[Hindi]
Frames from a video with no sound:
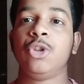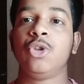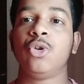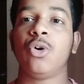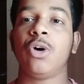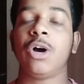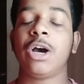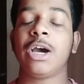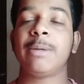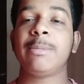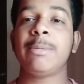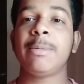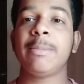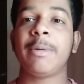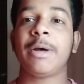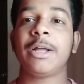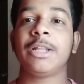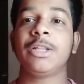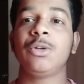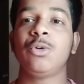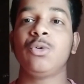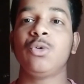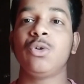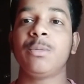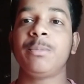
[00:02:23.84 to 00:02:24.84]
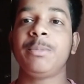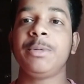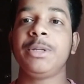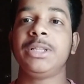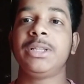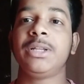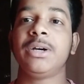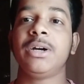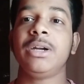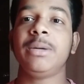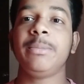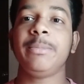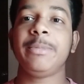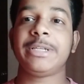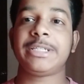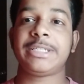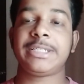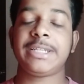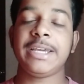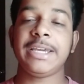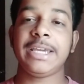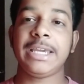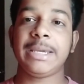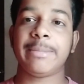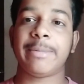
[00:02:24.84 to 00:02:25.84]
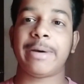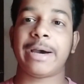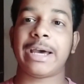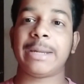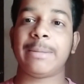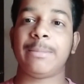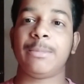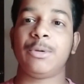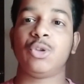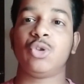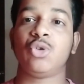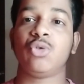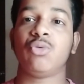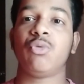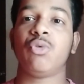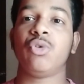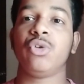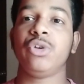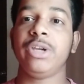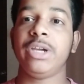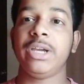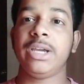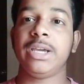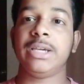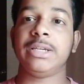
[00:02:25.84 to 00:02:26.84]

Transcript: तो अगर मैं बात करूँ अपनी थर्ड मिस्टेक के बारे में तो वो ये